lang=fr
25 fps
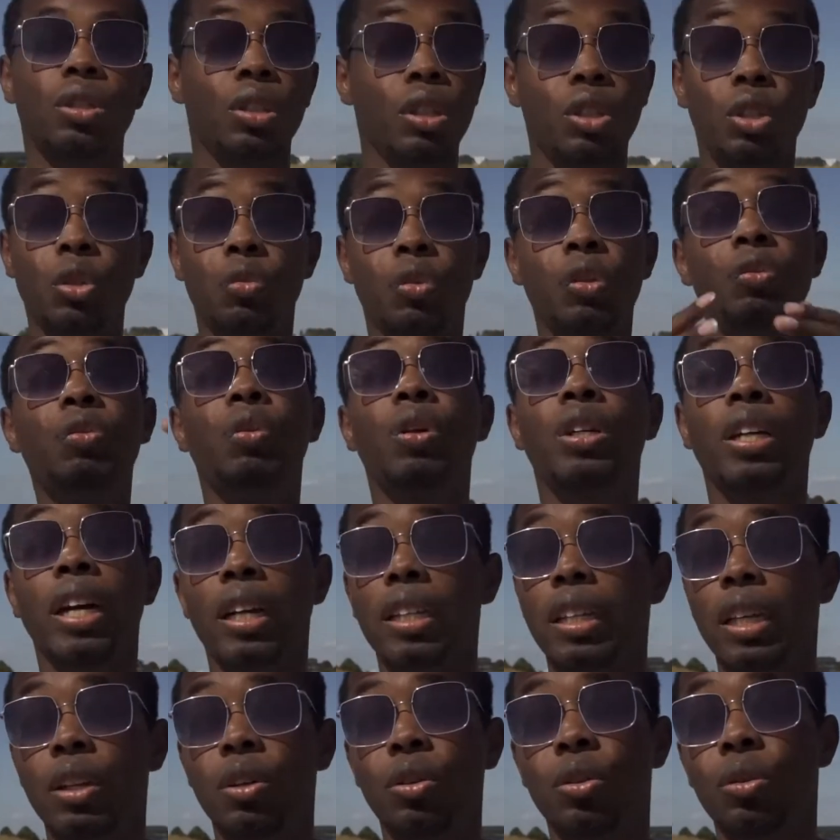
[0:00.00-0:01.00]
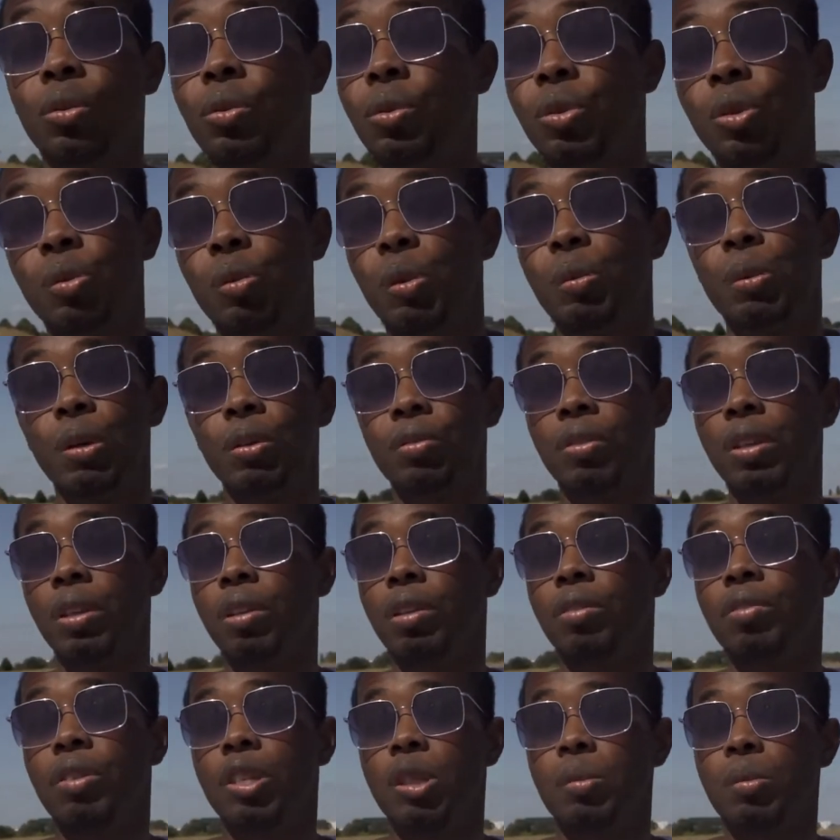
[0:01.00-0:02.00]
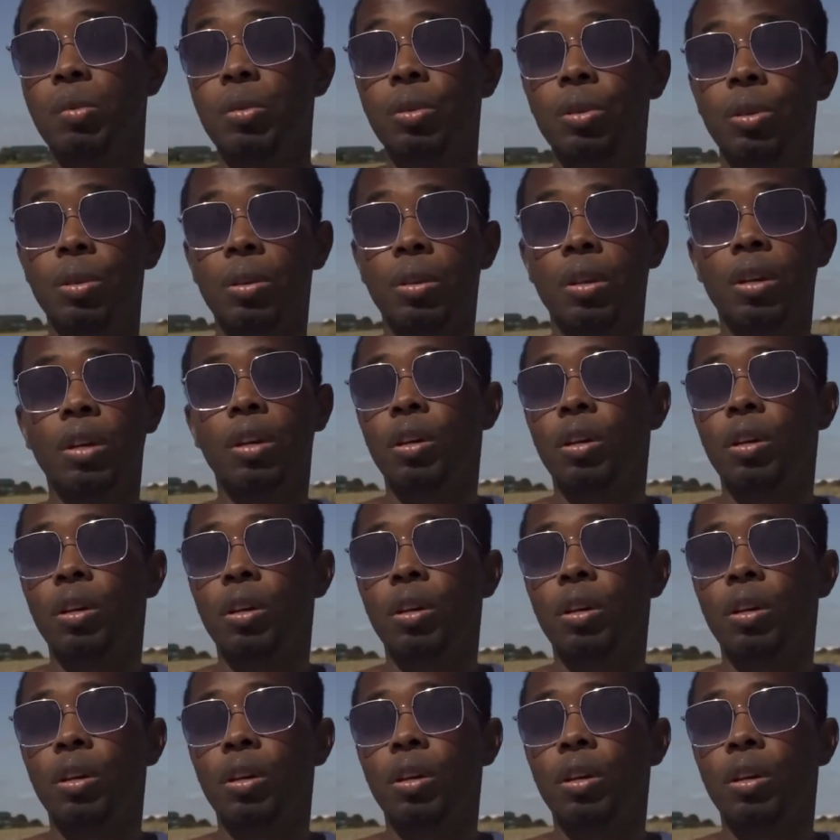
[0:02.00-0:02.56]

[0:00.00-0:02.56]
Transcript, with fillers: il suffit que vous regardiez le nom de mon profil Facebook,